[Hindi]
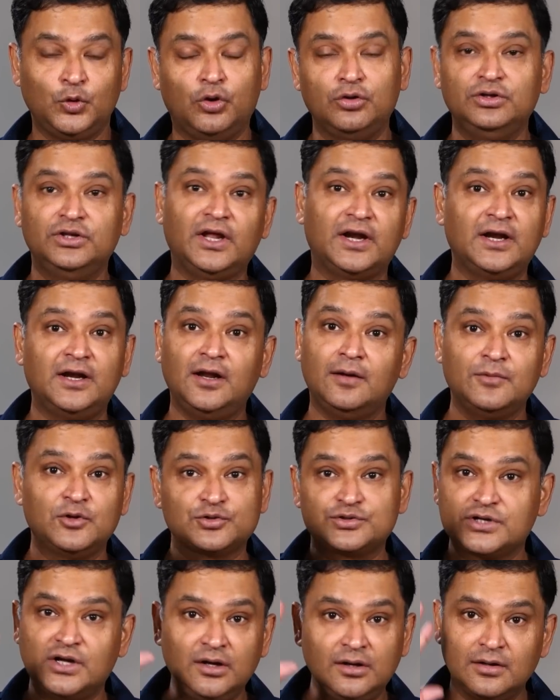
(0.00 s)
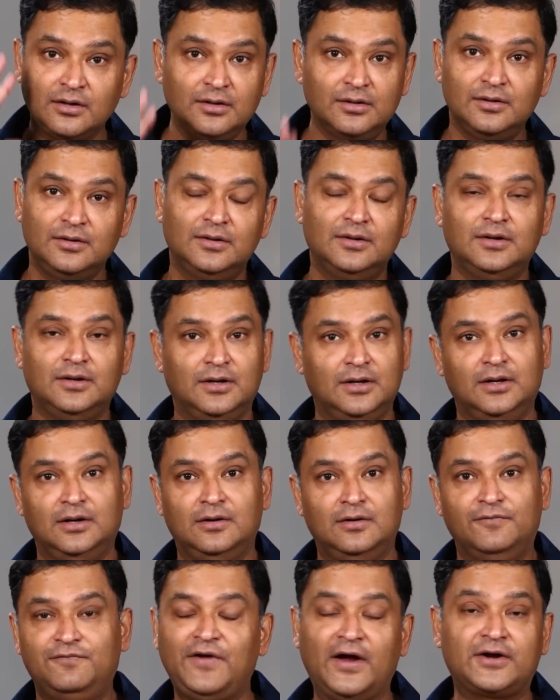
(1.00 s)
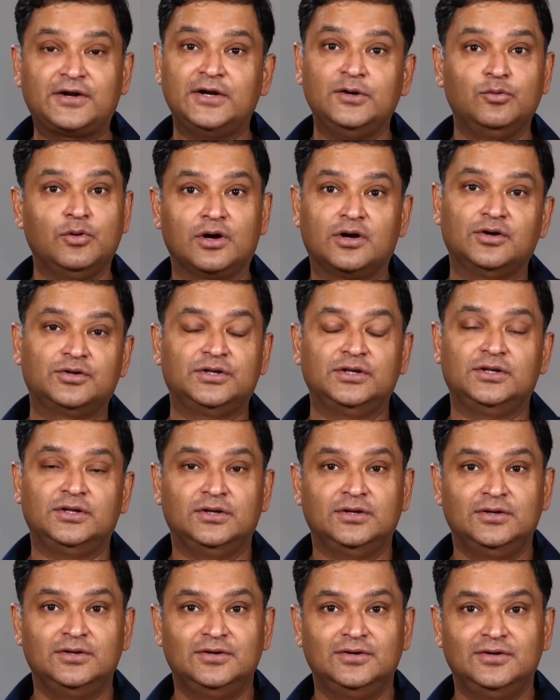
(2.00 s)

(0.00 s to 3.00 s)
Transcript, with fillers: और नरेला में उसका फैक्ट्री हुआ करती थी